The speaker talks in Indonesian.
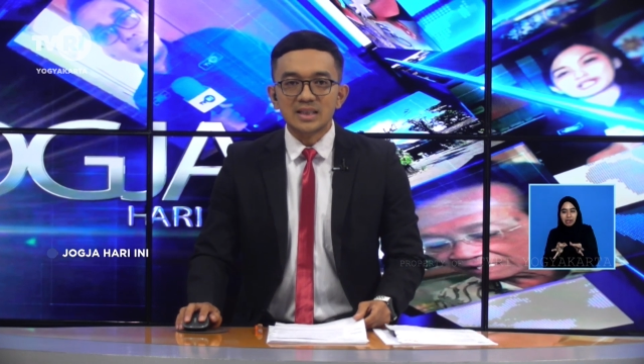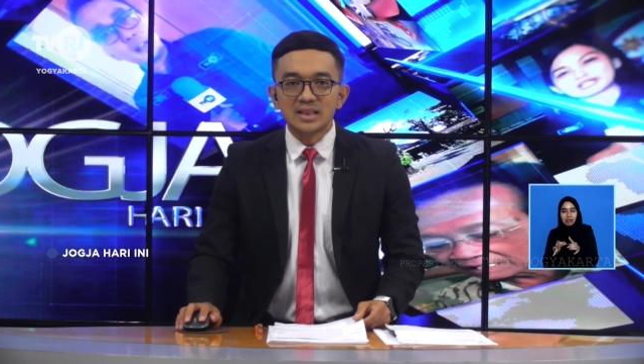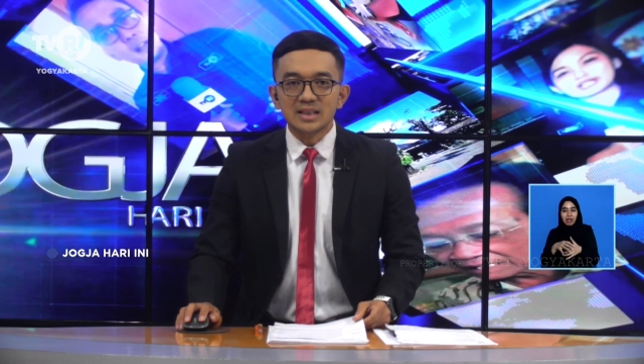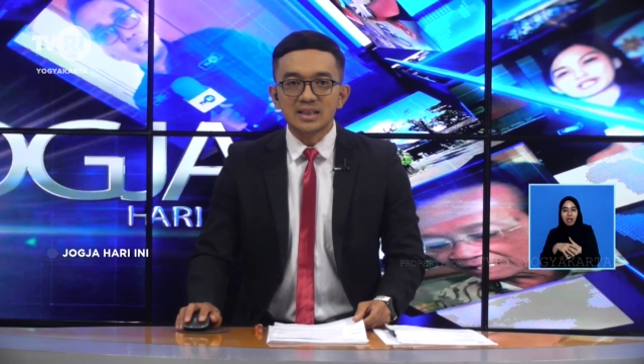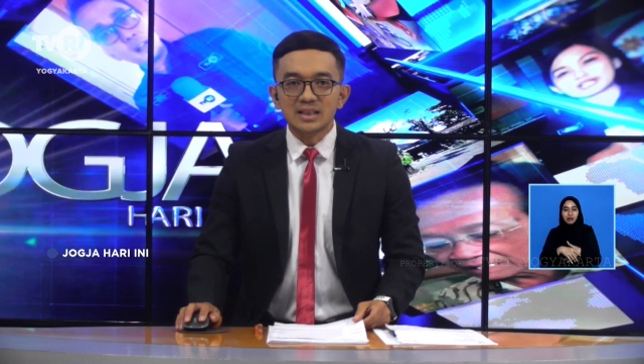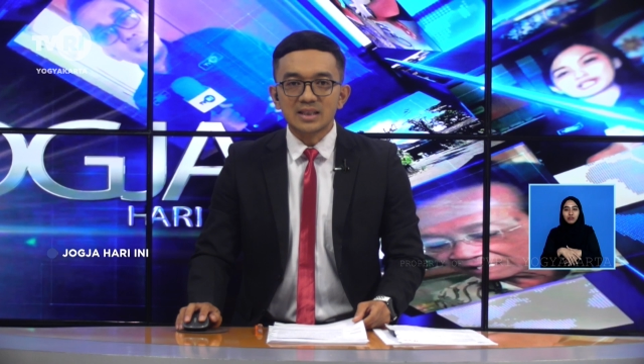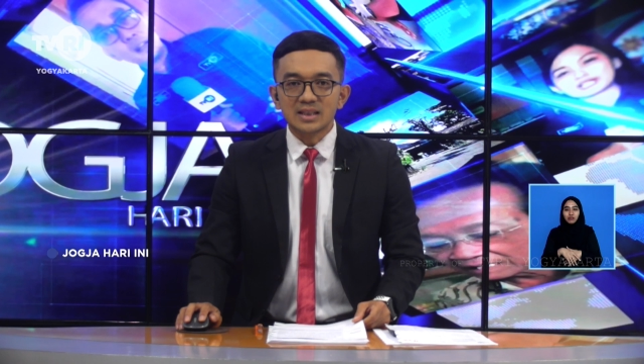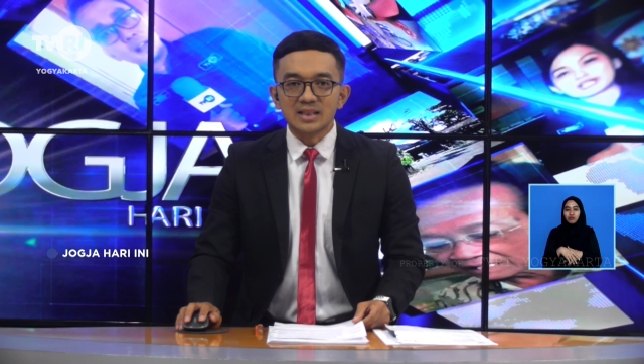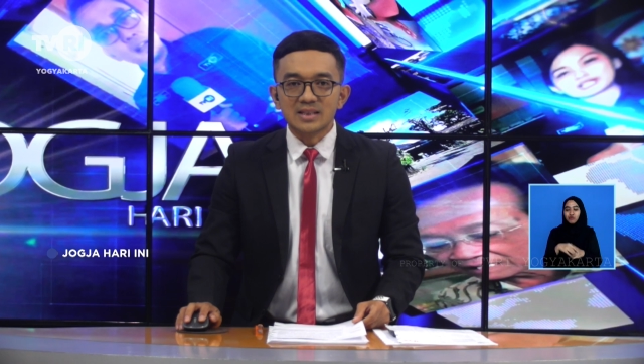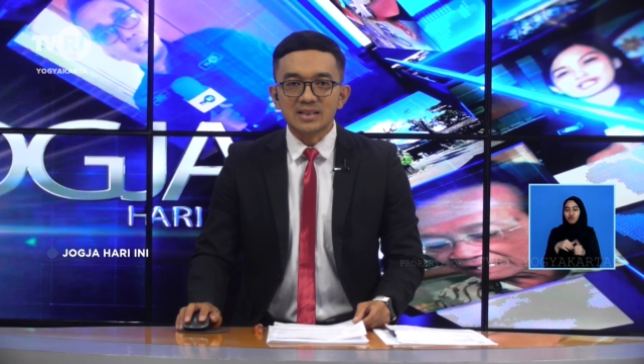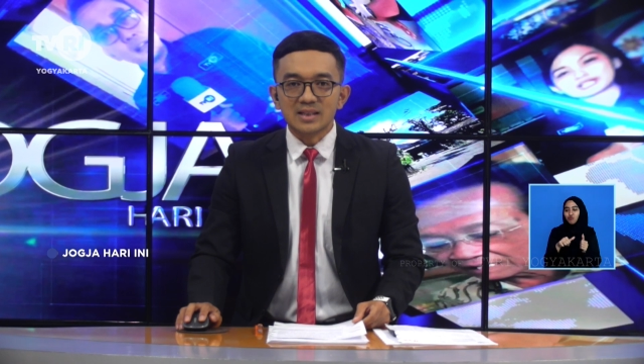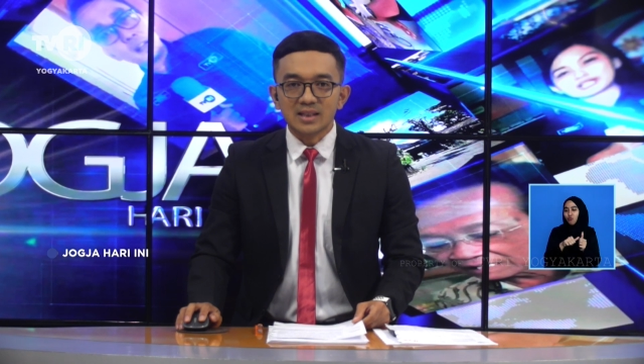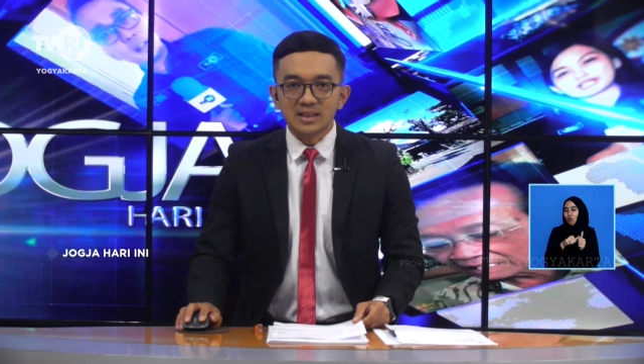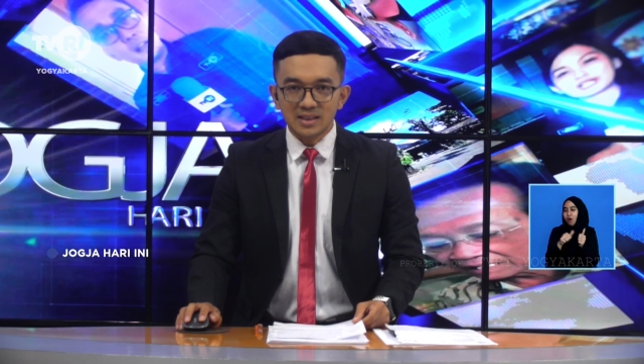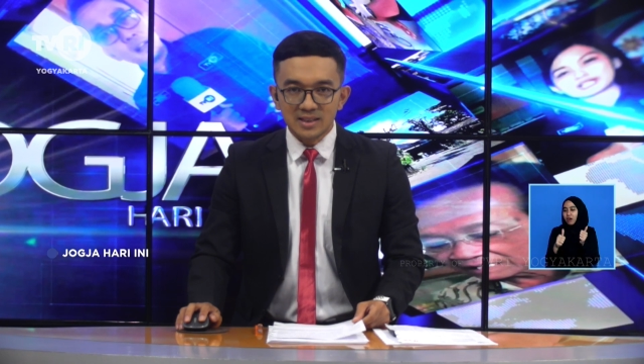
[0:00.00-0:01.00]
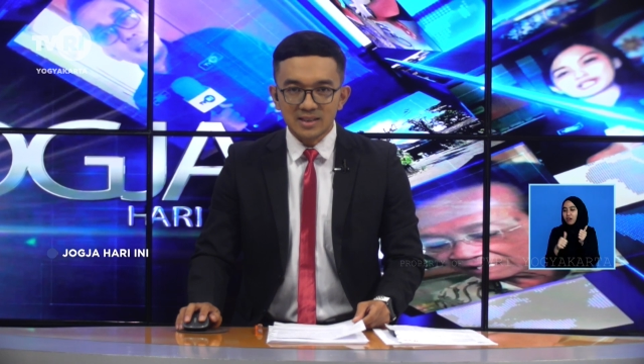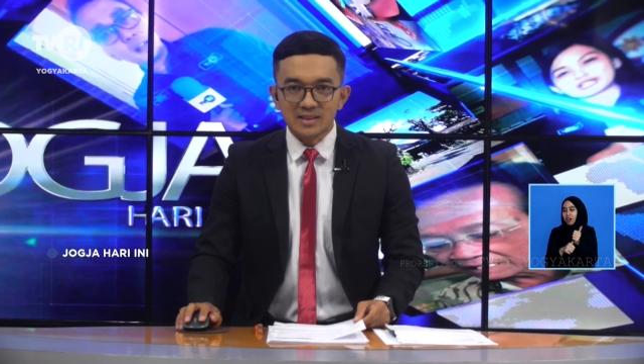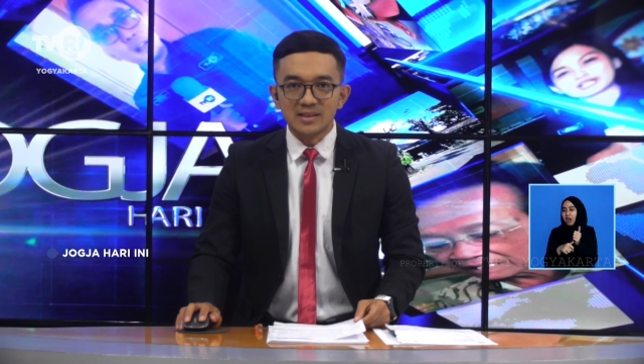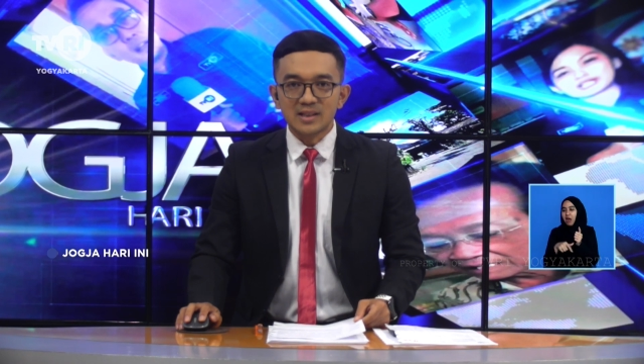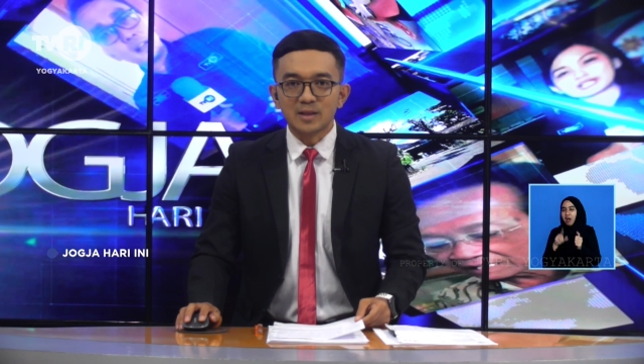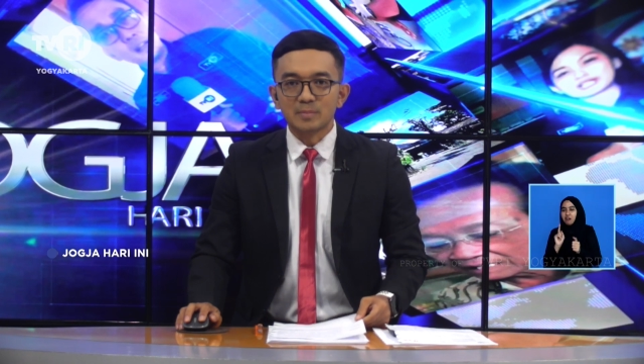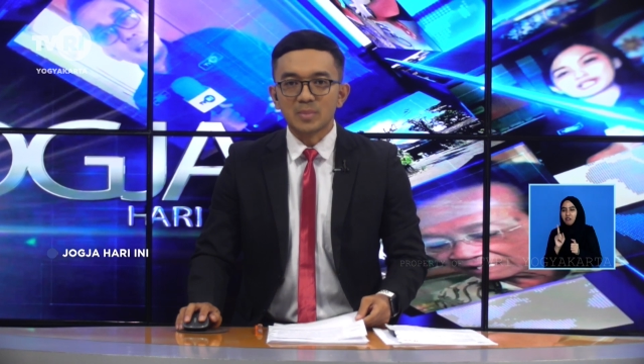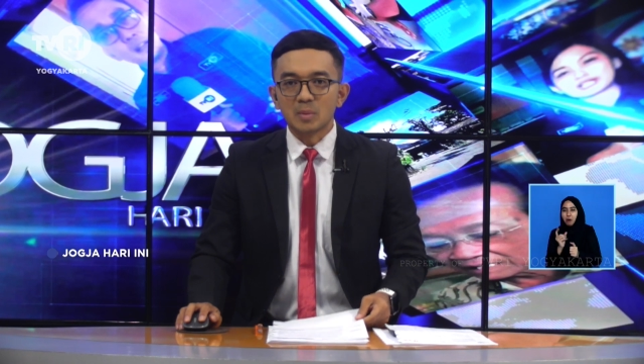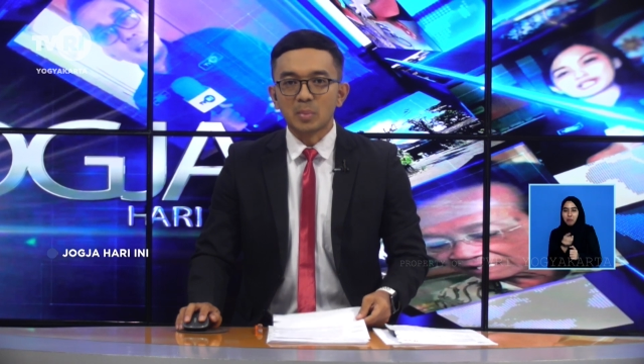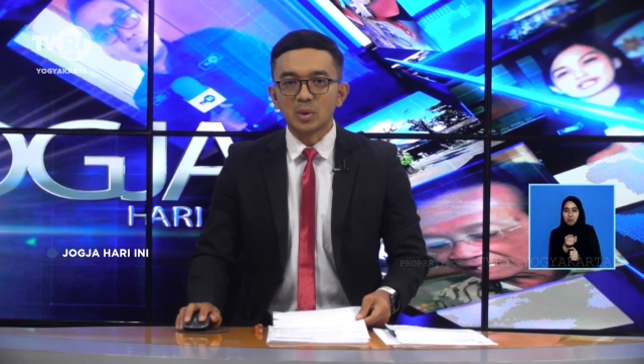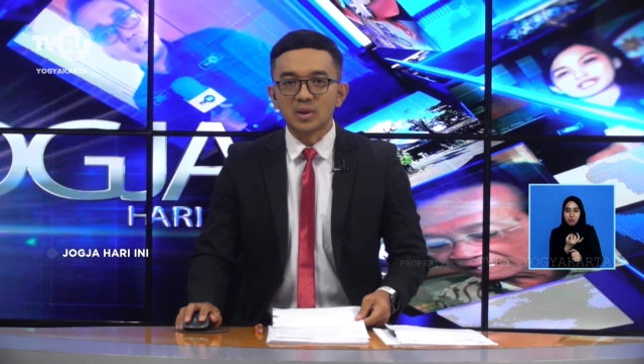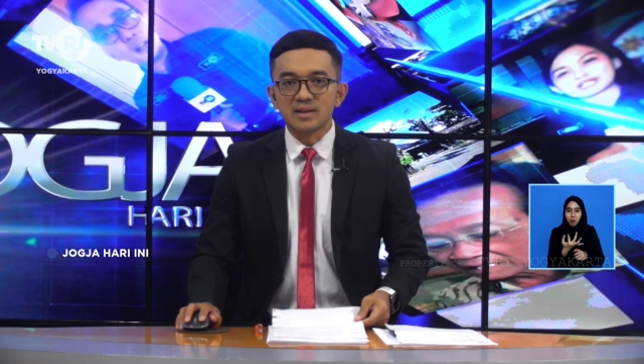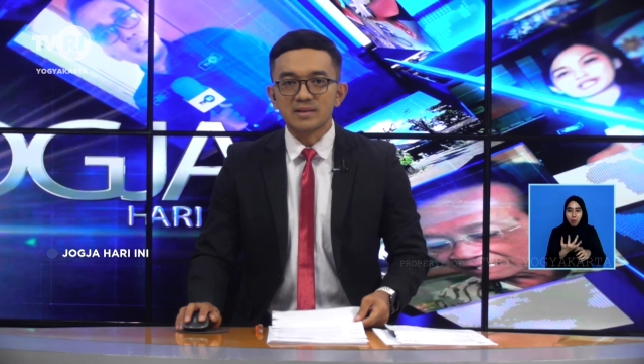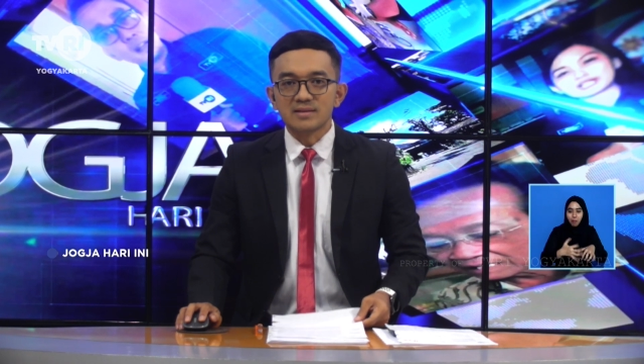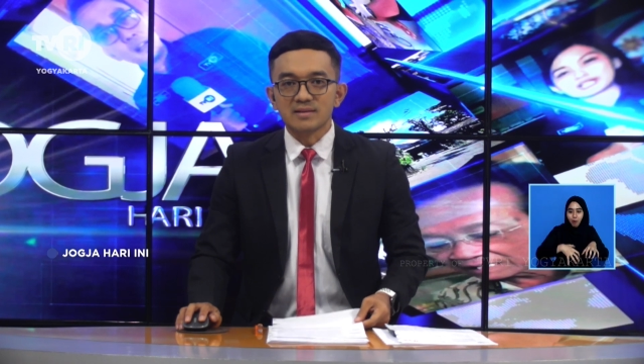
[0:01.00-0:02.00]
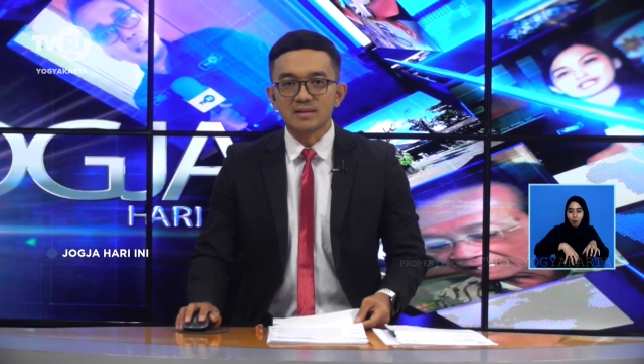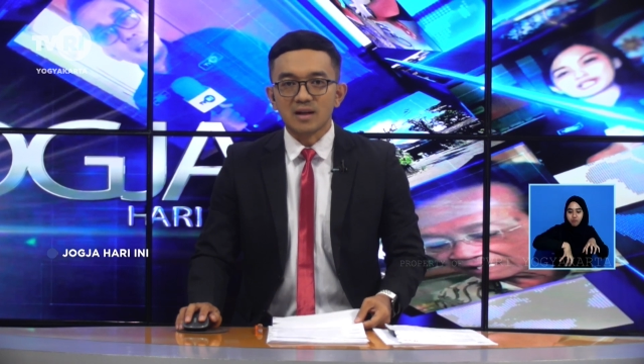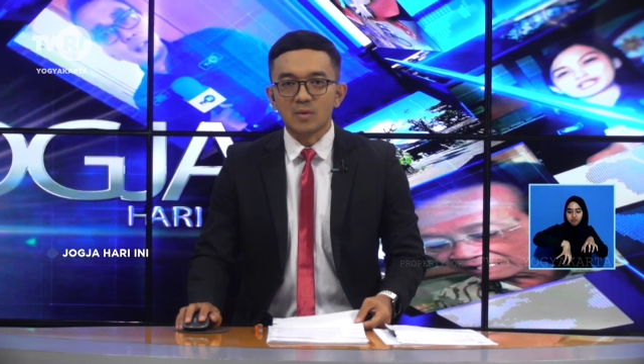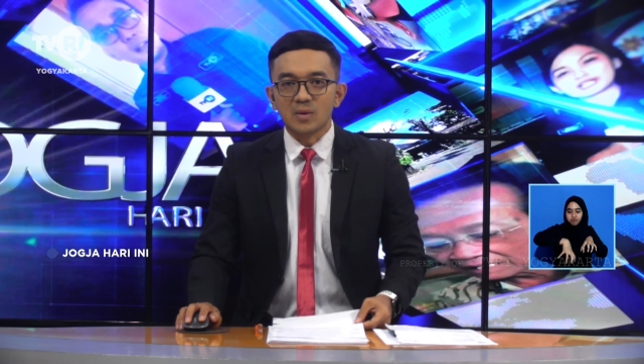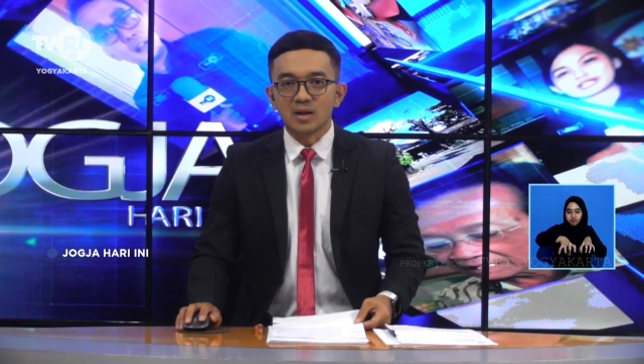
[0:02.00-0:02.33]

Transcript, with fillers: di titik strategis yang berpotensi